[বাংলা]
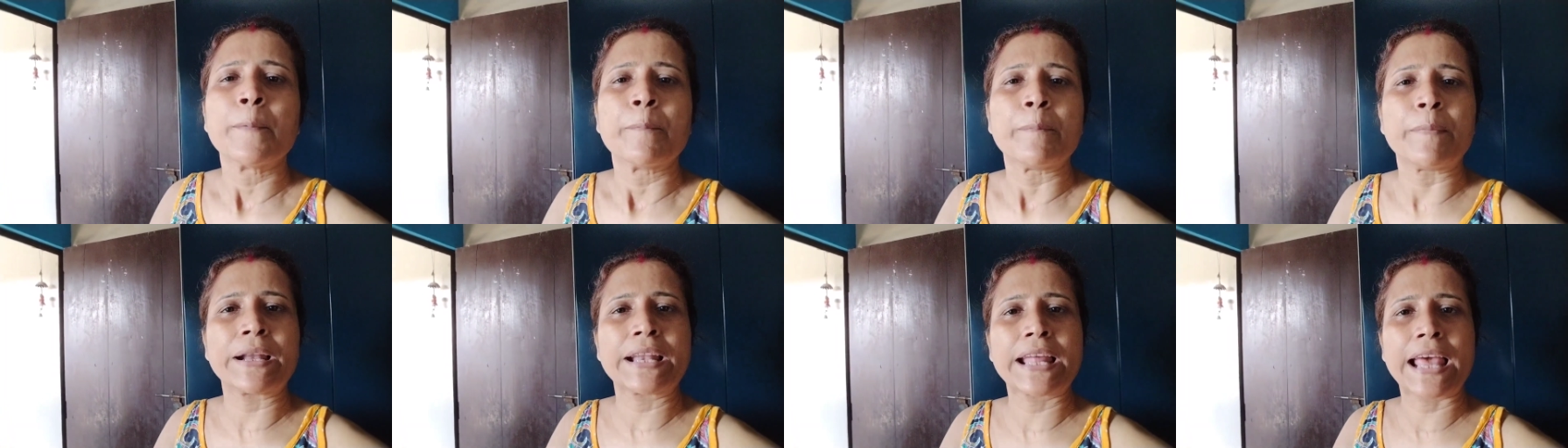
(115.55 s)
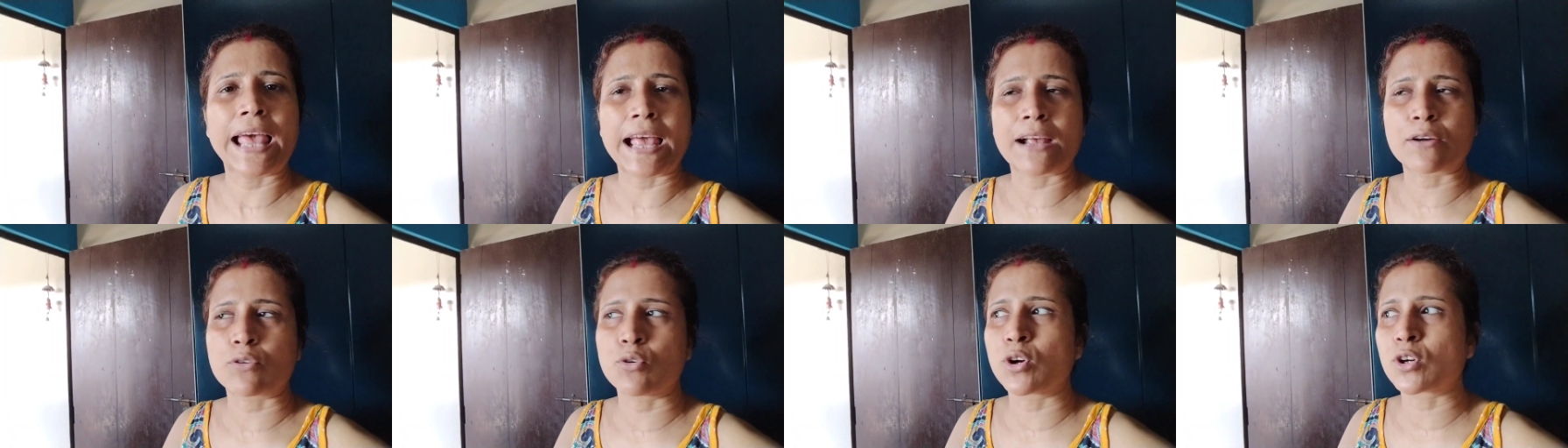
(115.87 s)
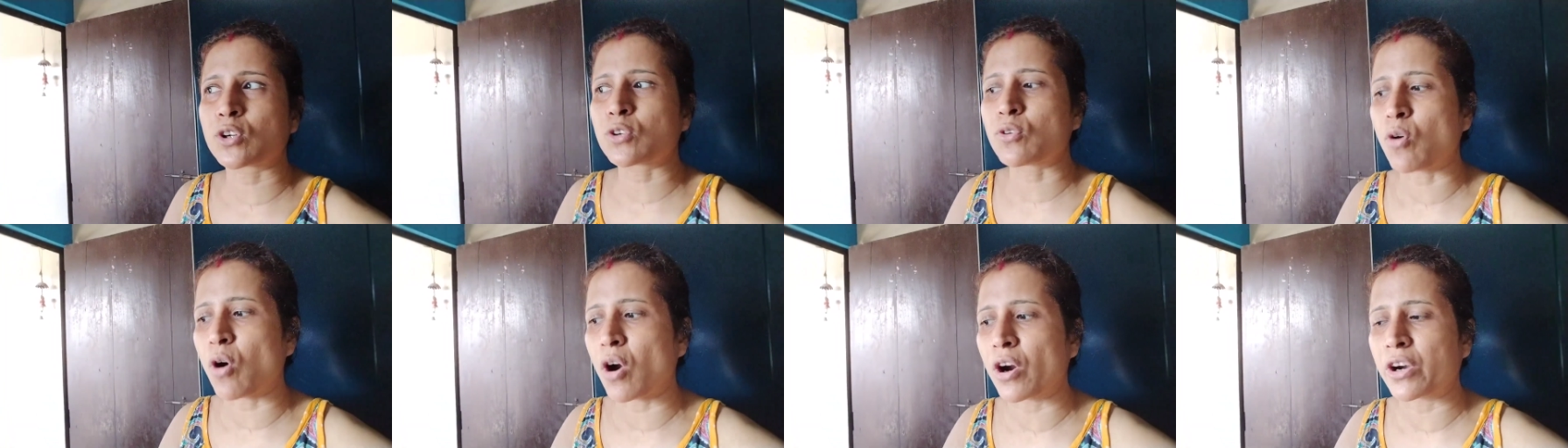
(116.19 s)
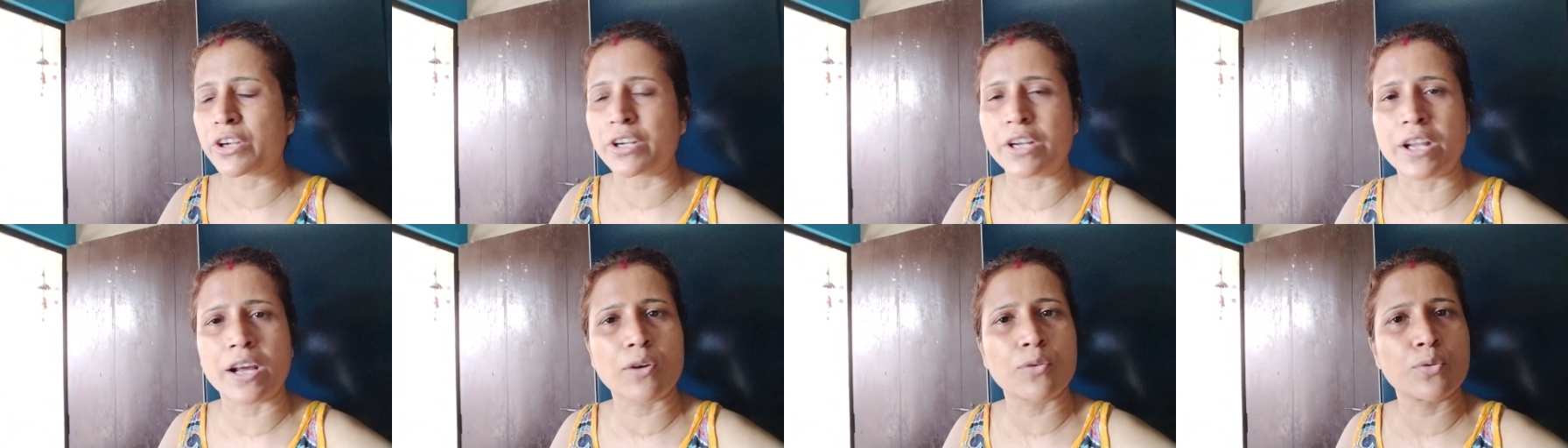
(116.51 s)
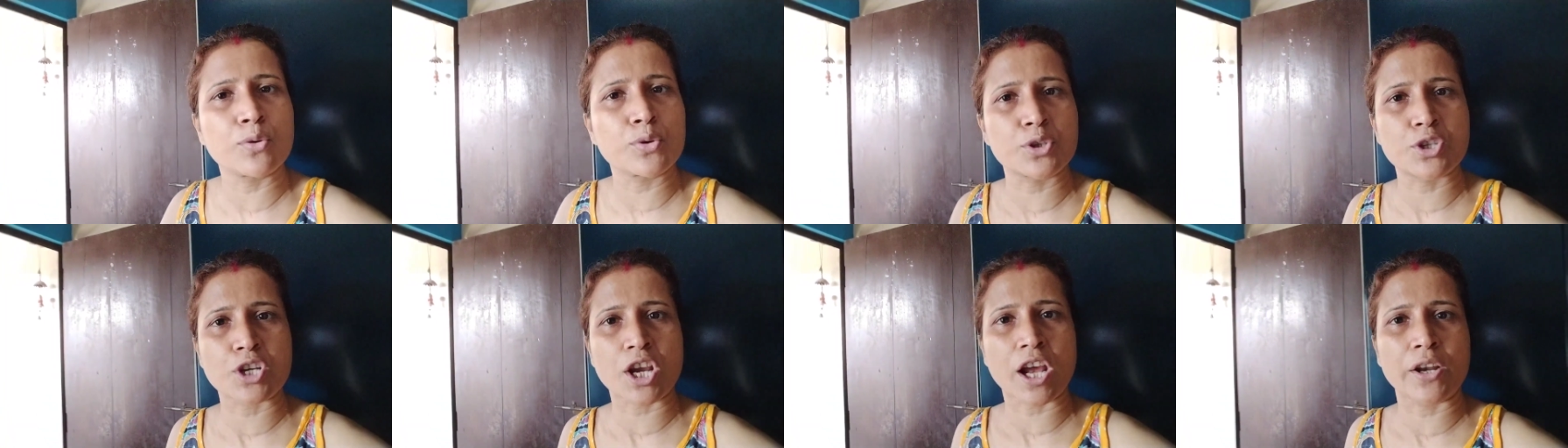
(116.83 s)
মানে এখন ঘরটা
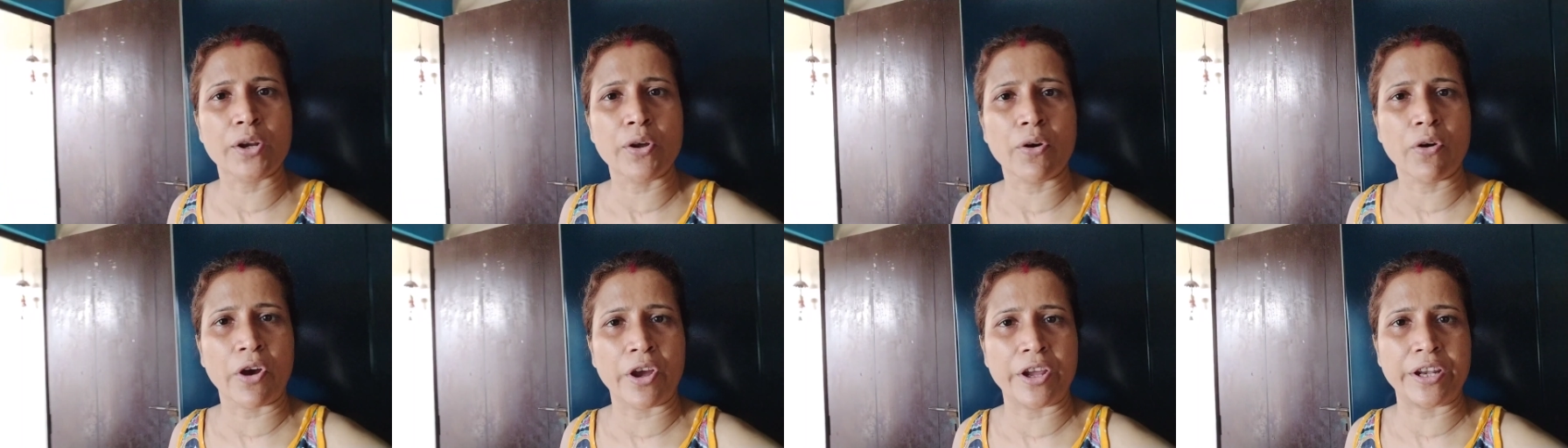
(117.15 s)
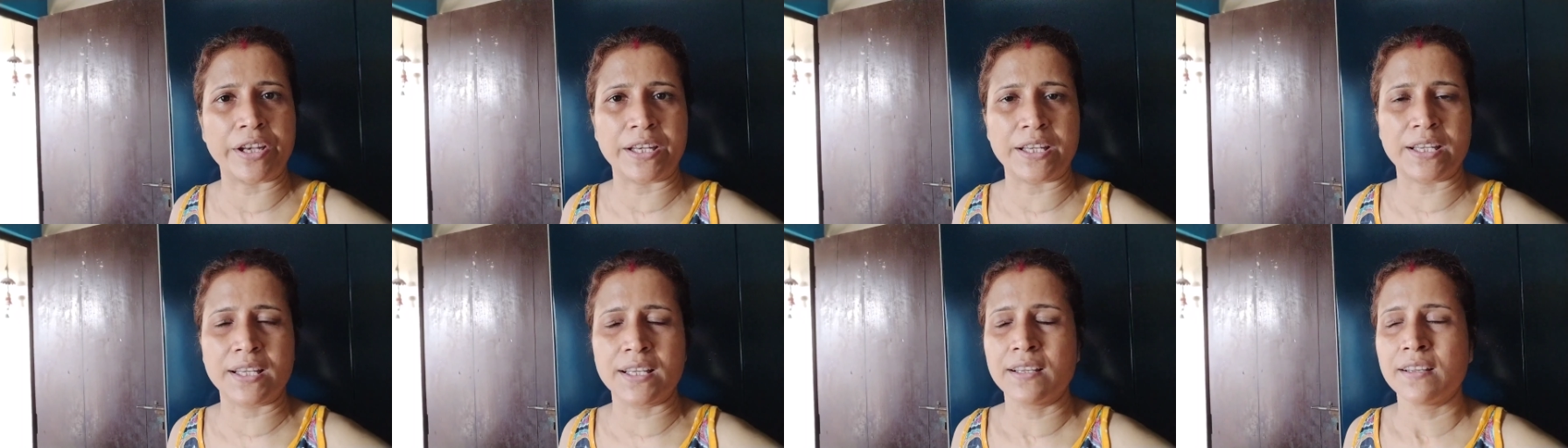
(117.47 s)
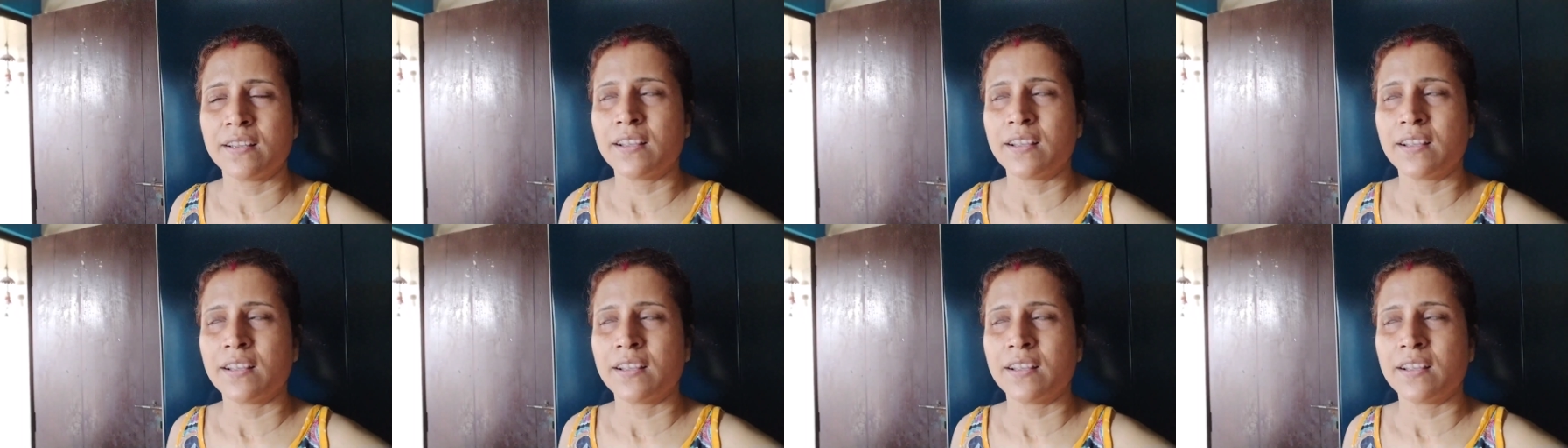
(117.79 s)
গুছানো হয়নি